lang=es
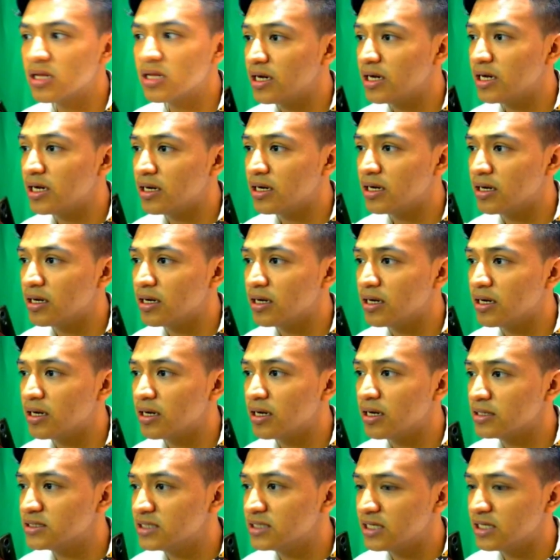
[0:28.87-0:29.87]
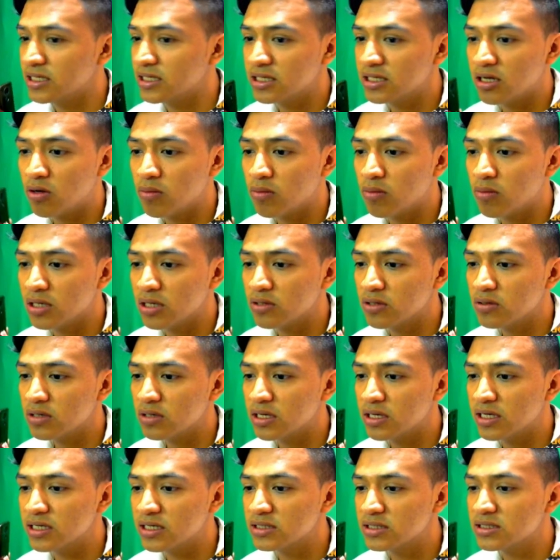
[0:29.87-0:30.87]
el siguiente comando
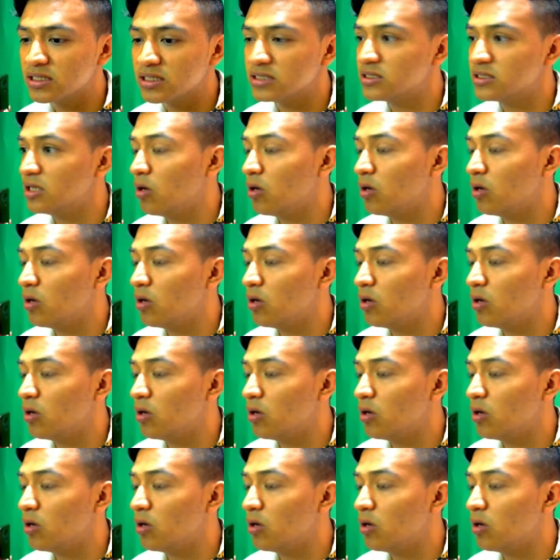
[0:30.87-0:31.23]
que es este